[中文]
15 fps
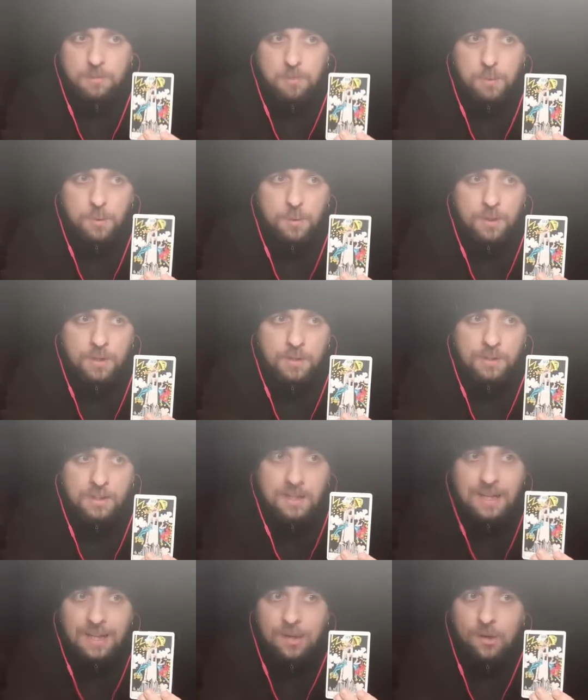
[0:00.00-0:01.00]
不要害
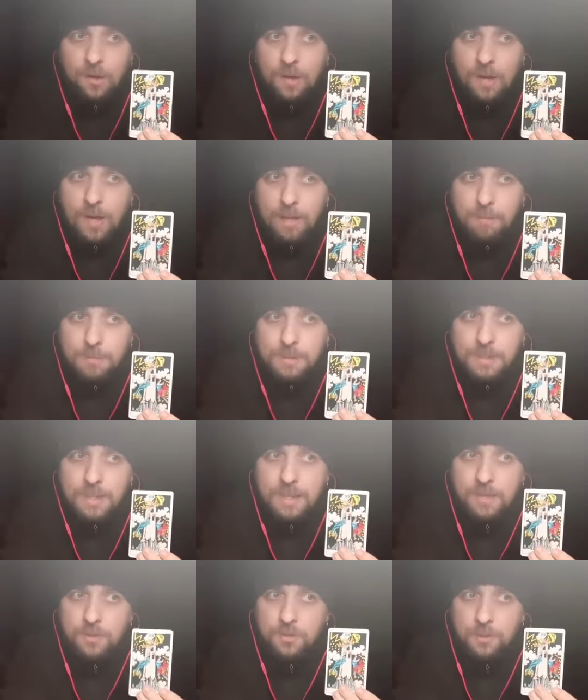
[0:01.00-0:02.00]
怕有人会
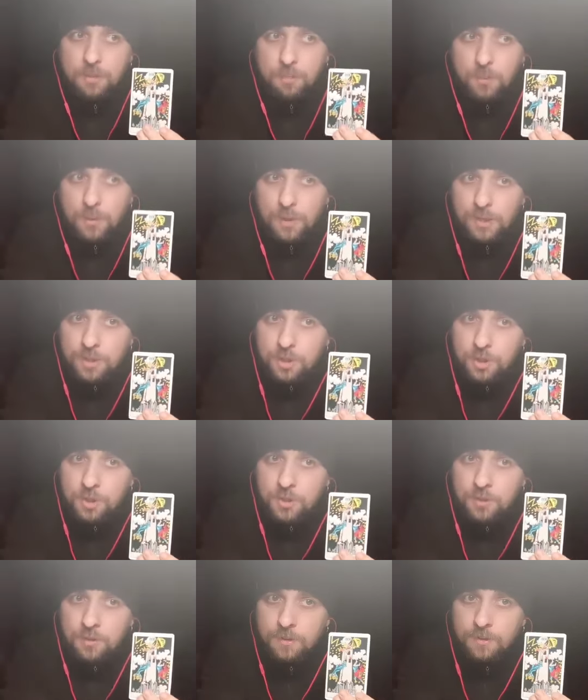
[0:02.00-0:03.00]
误解你，
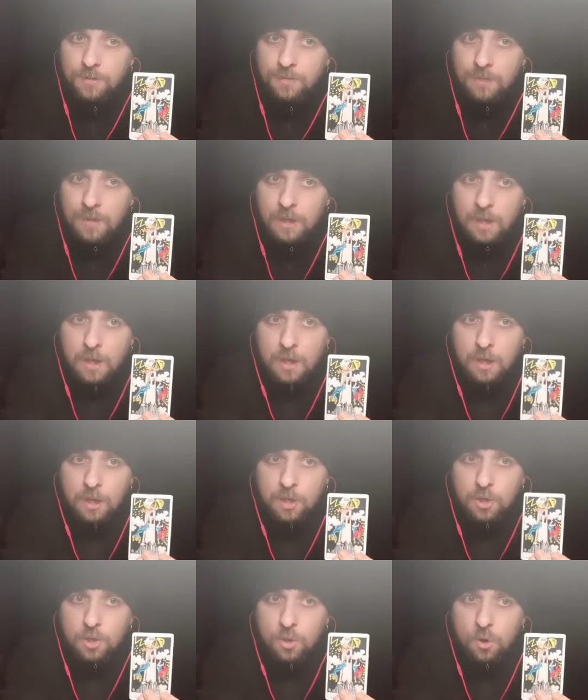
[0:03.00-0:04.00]
并试图永远
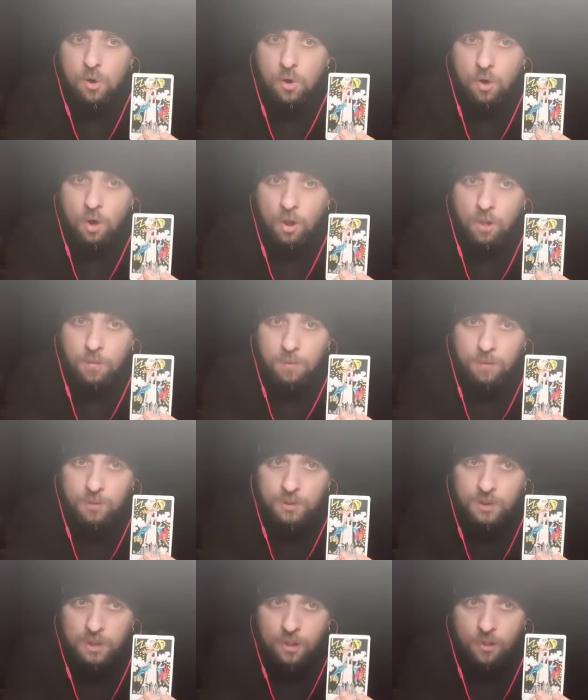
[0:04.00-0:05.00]
毁掉你的生
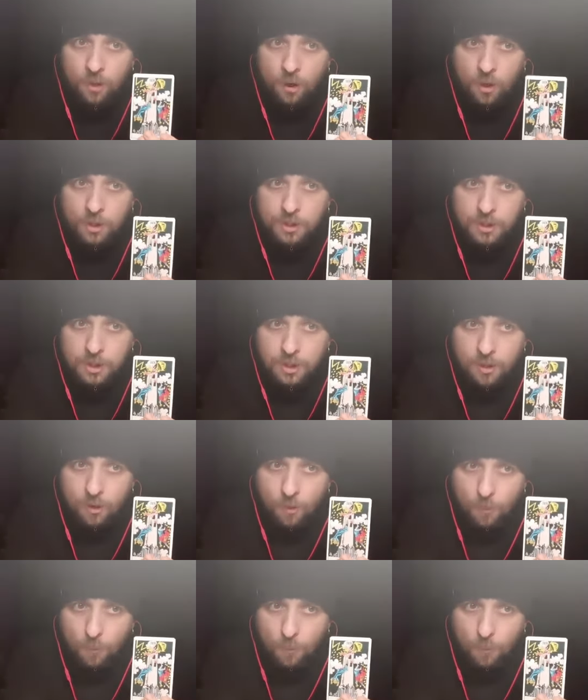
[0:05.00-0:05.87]
活，打破最后